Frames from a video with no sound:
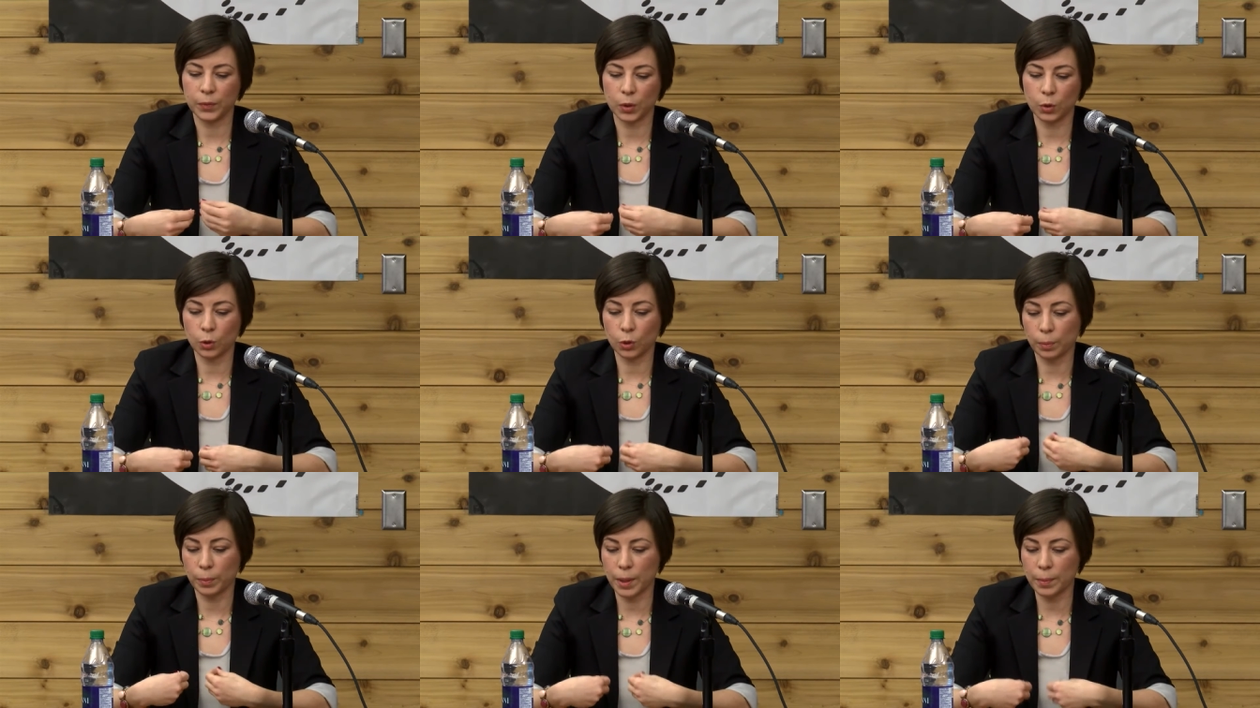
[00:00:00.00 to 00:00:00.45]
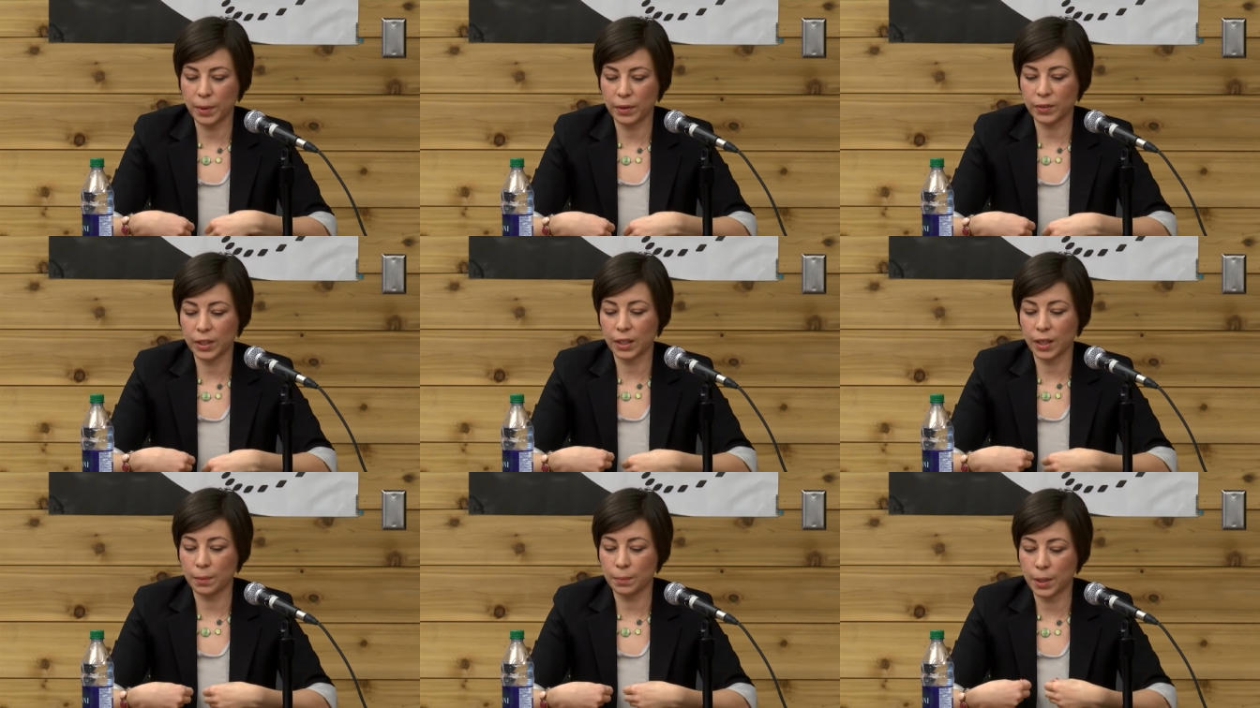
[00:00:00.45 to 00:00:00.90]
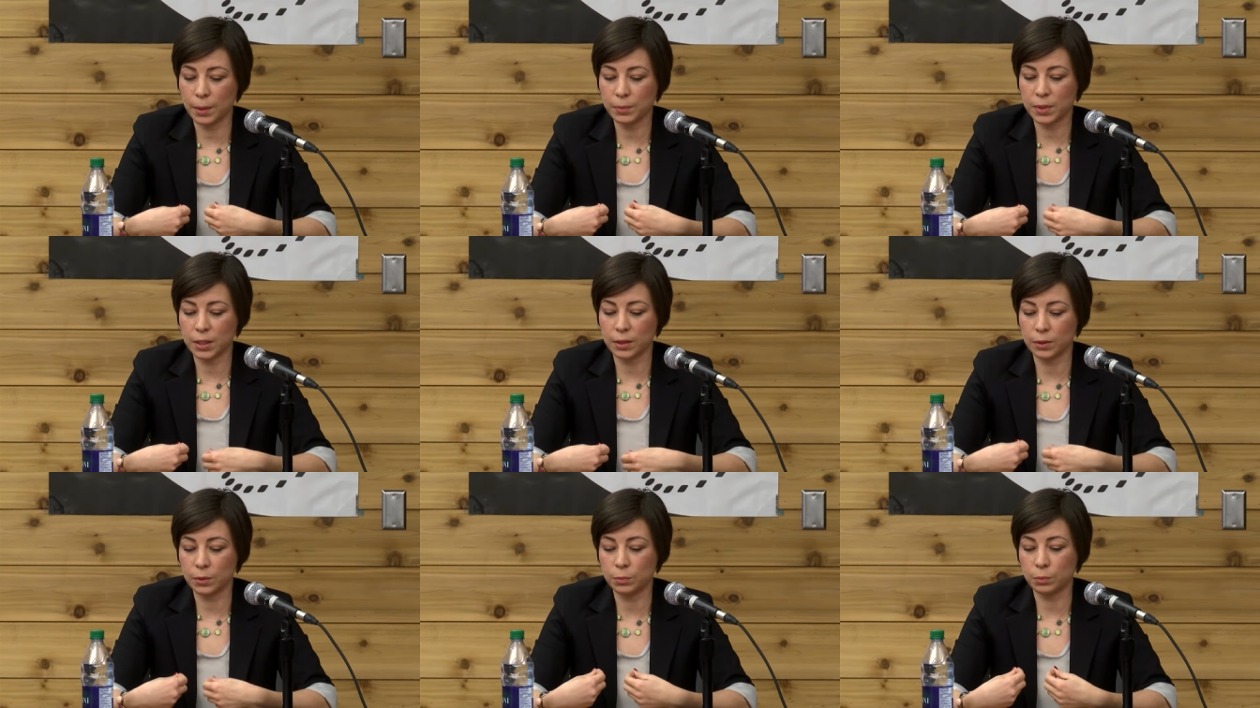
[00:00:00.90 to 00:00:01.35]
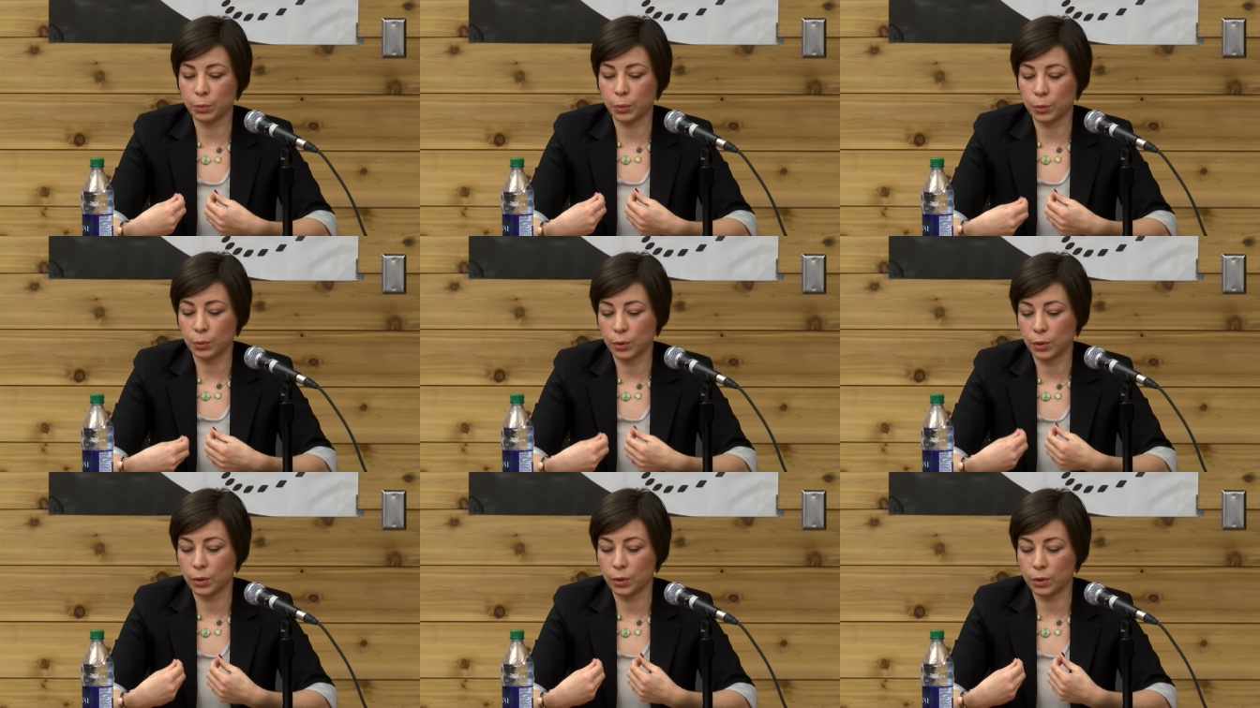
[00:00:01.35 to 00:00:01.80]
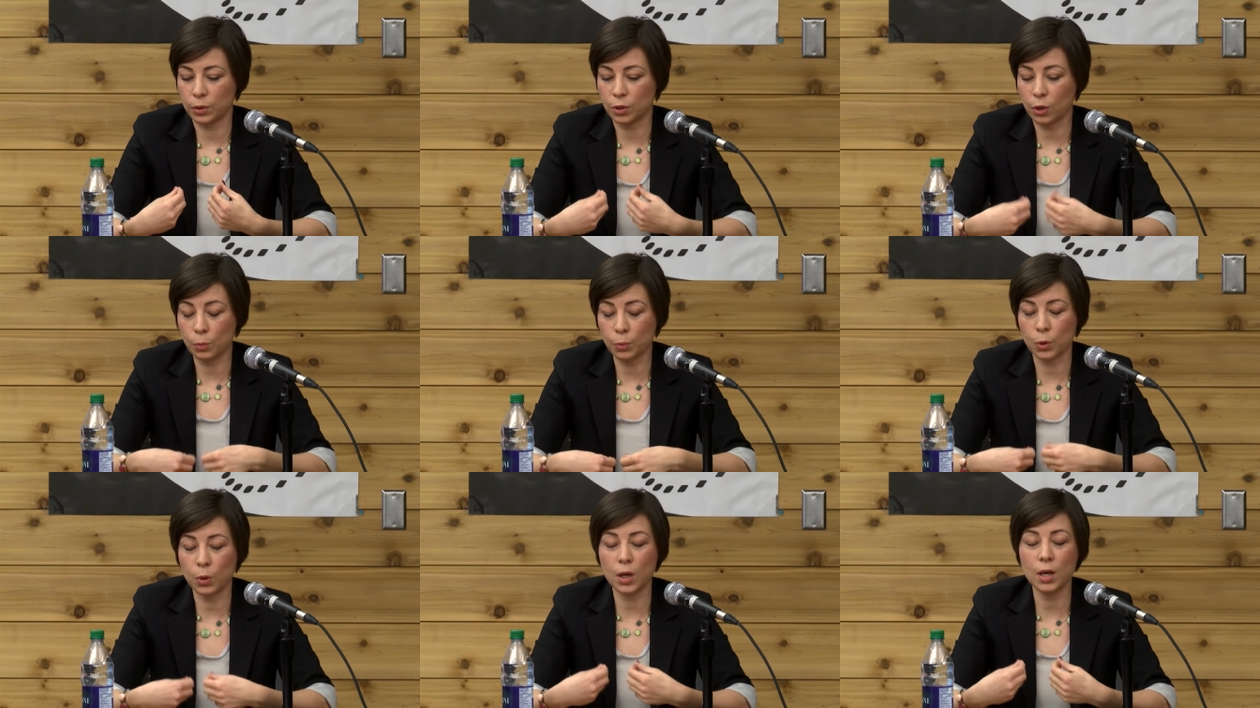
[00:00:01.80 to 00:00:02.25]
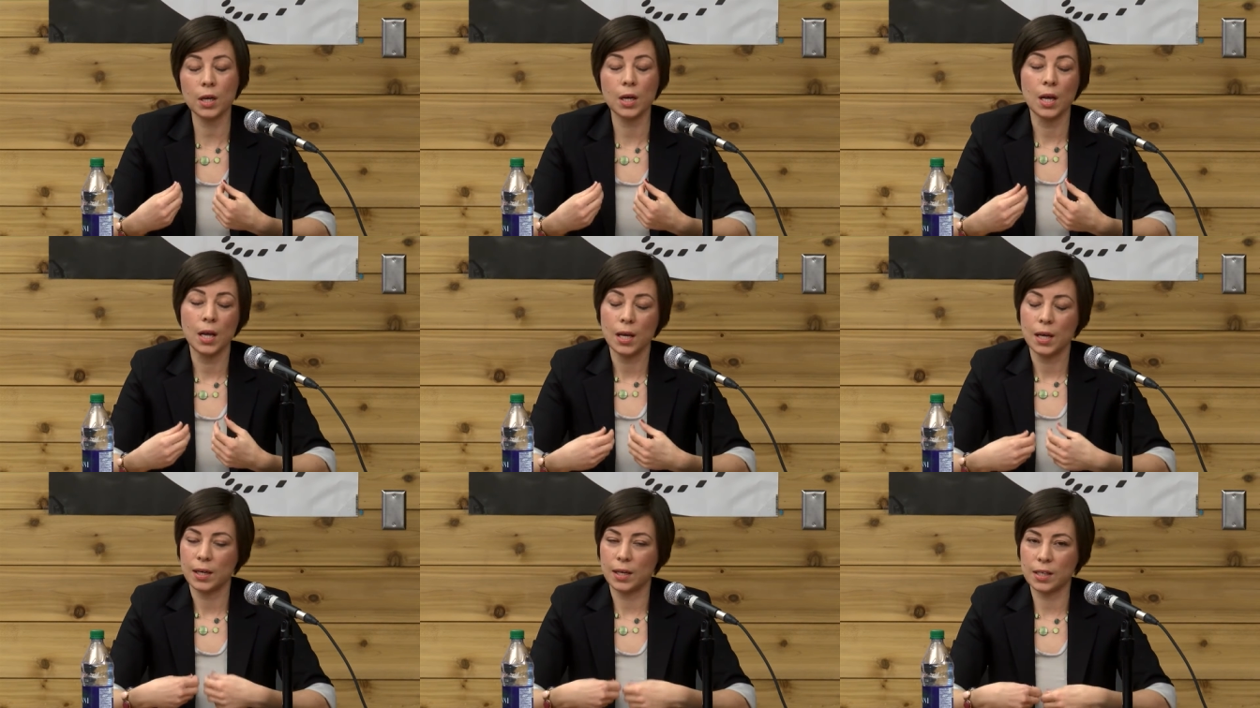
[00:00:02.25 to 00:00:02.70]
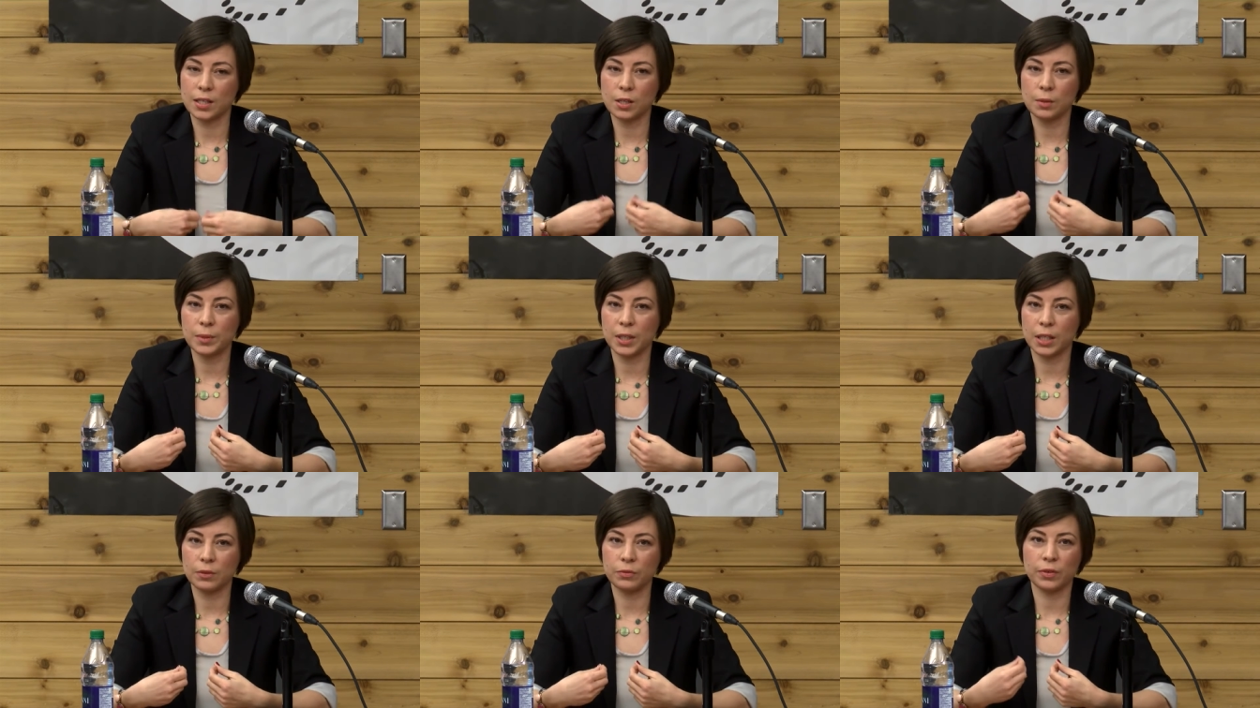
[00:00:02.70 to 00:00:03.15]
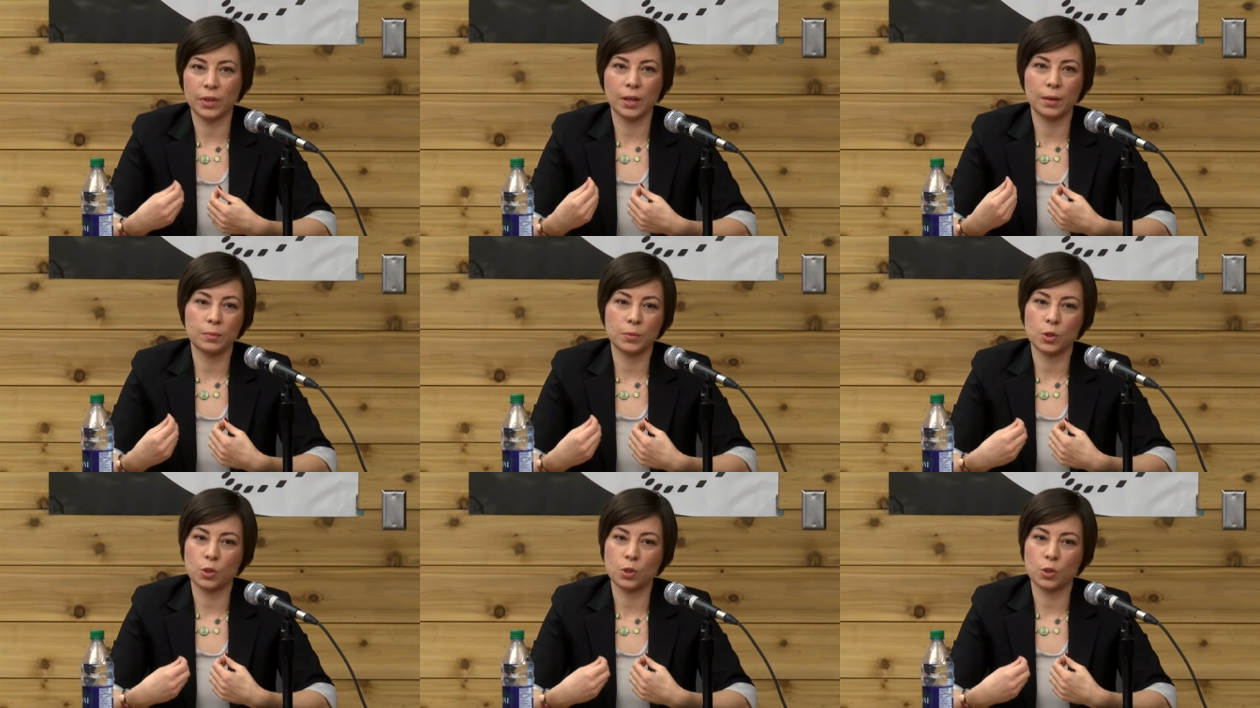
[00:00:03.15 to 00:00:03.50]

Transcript: Donc, même avec un même type d'emploi, les hommes et les femmes ne